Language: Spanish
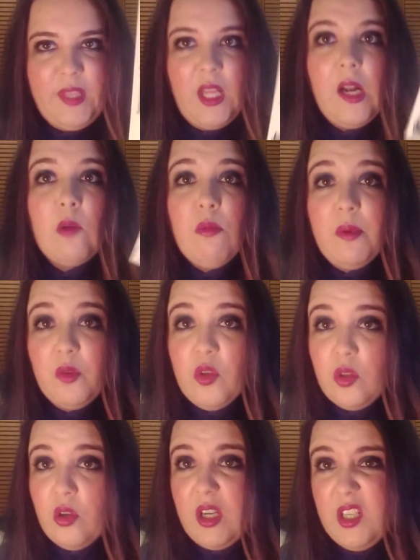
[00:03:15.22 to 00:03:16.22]
en algún momento
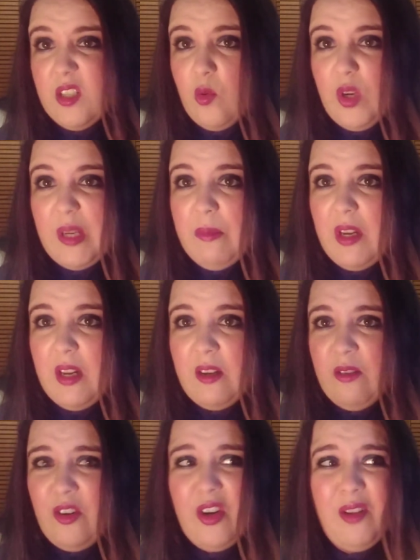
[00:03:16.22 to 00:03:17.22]
estoy casi segura que me
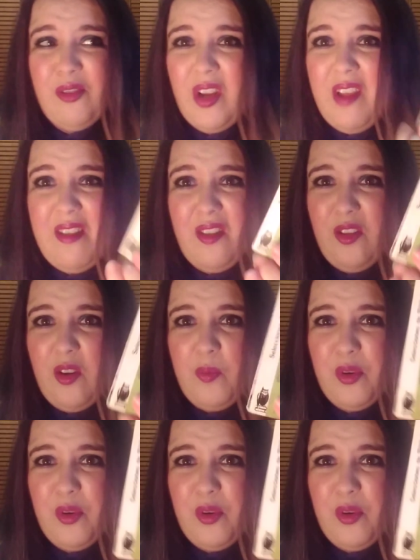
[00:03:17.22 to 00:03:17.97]
cogeré otra edición,